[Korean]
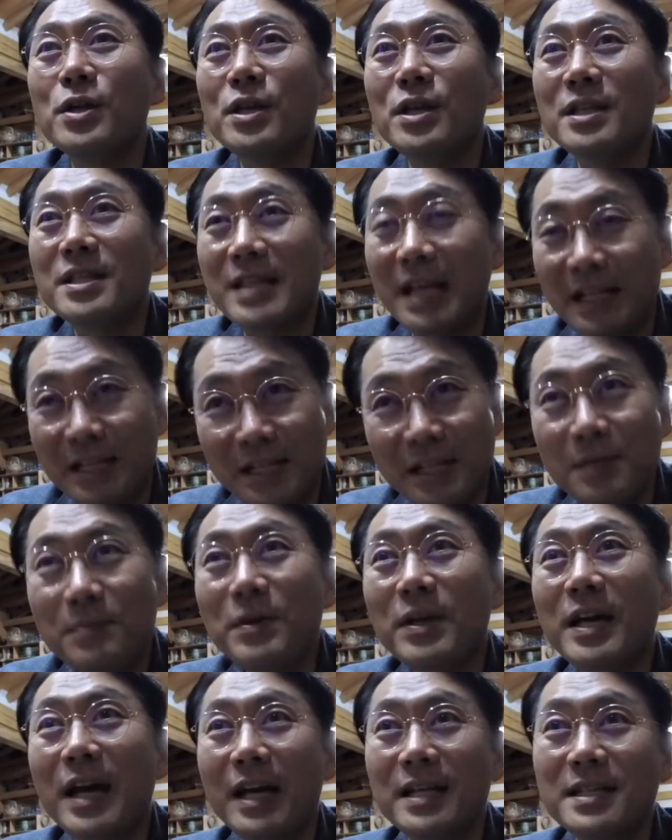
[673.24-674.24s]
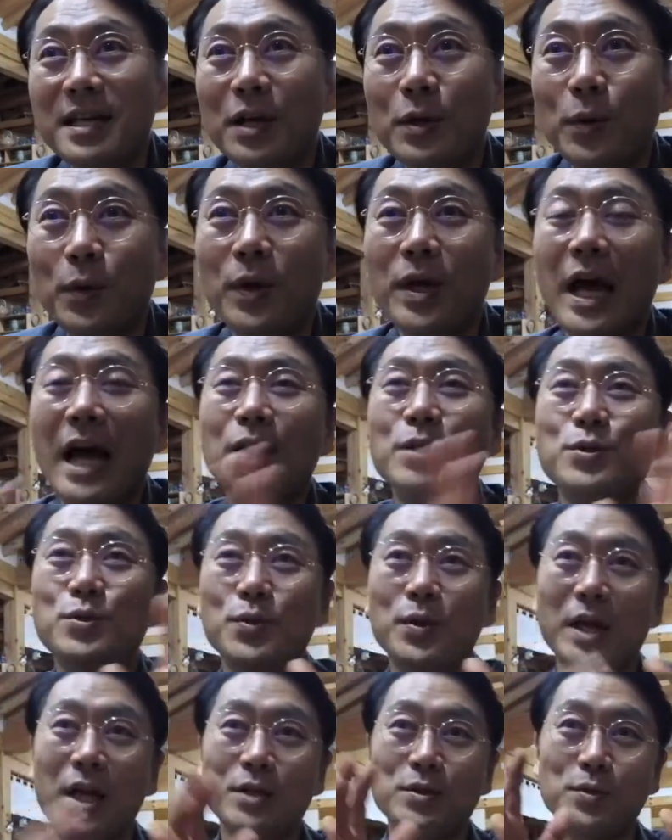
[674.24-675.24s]
이 찻집이 가장 이렇게
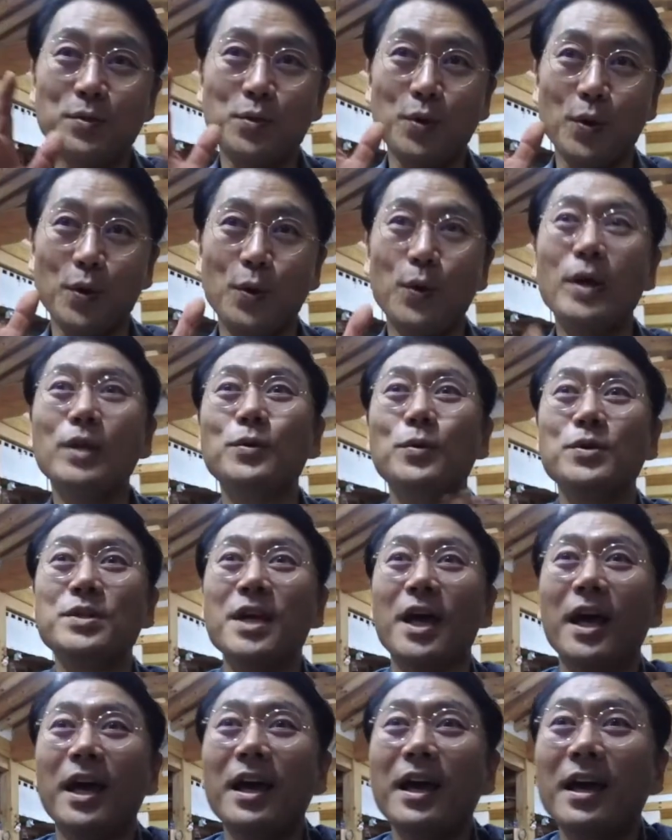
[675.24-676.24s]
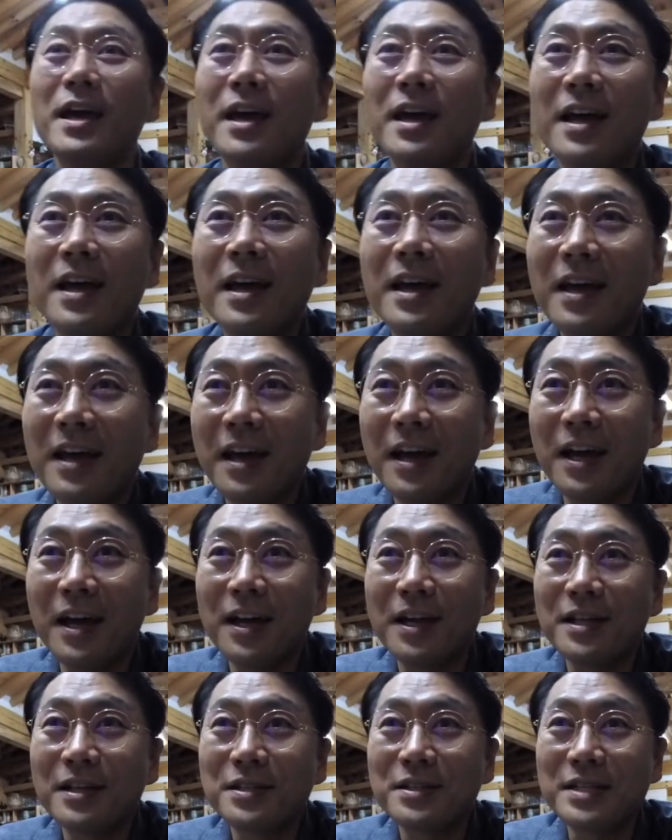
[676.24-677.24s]
안쪽에 아주 조용한 곳에
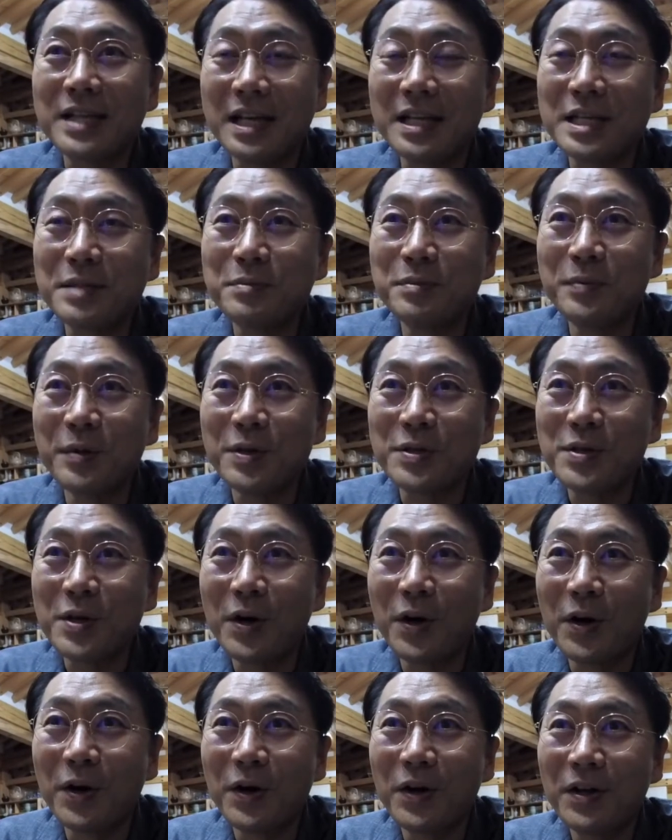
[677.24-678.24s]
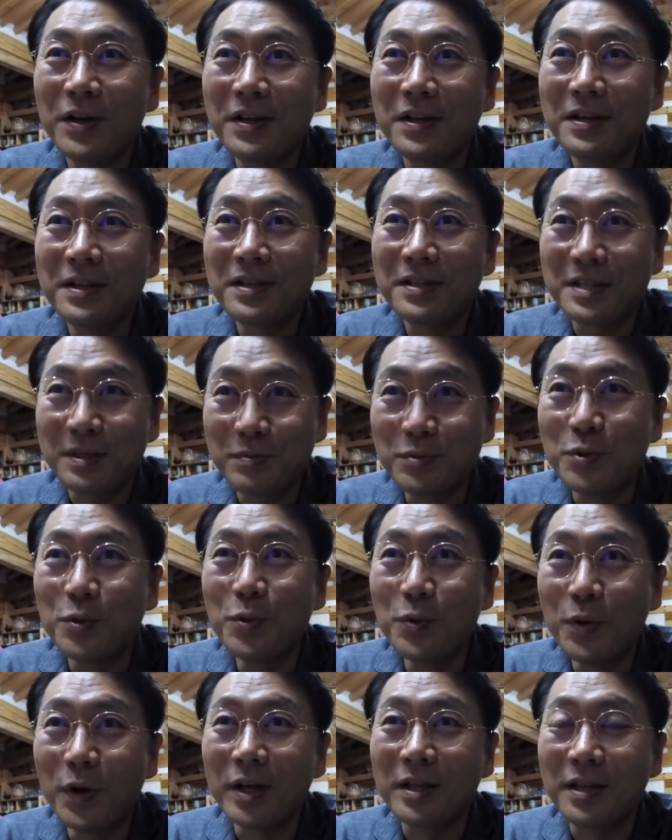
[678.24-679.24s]
자리 잡으면서 참
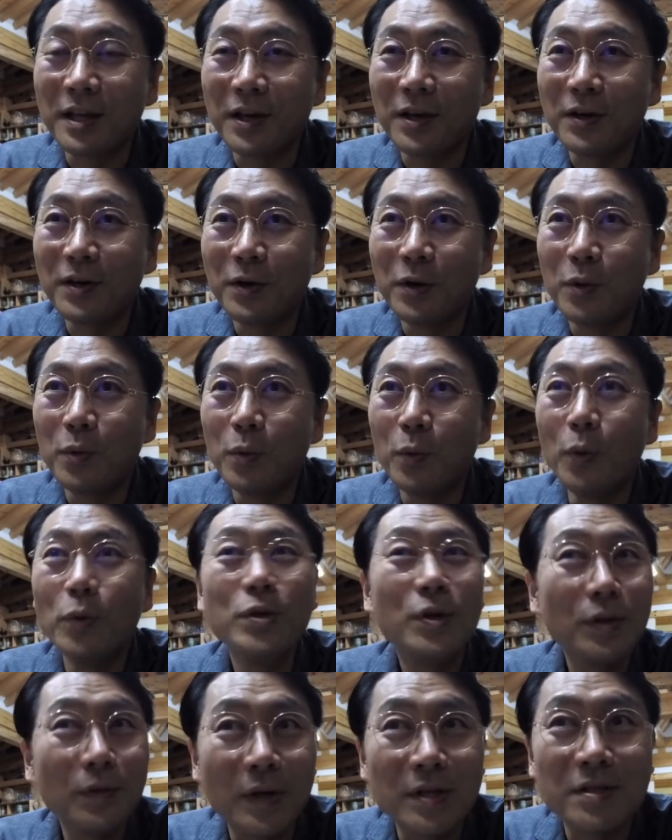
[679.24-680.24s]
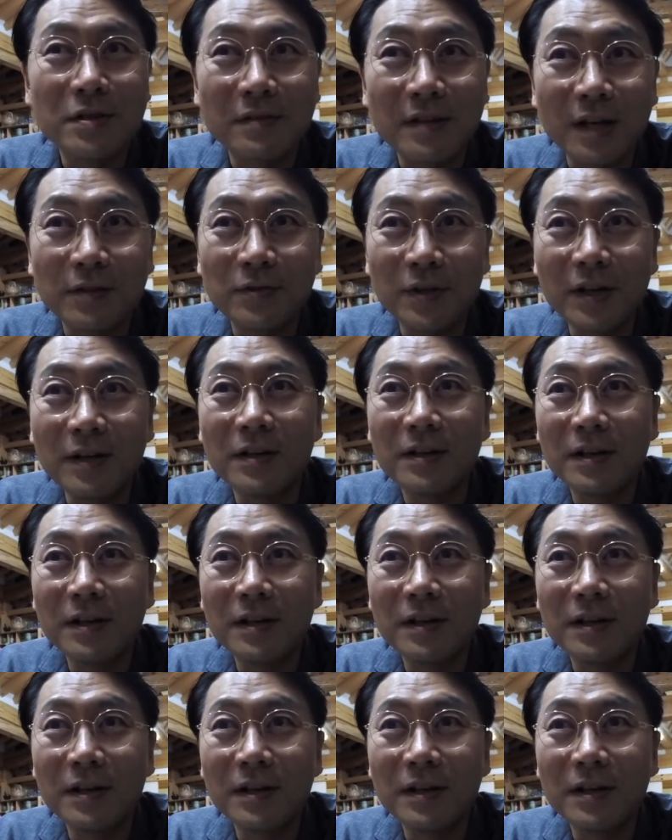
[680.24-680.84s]
좋은 것 같아요. 오 년 되셨다고요?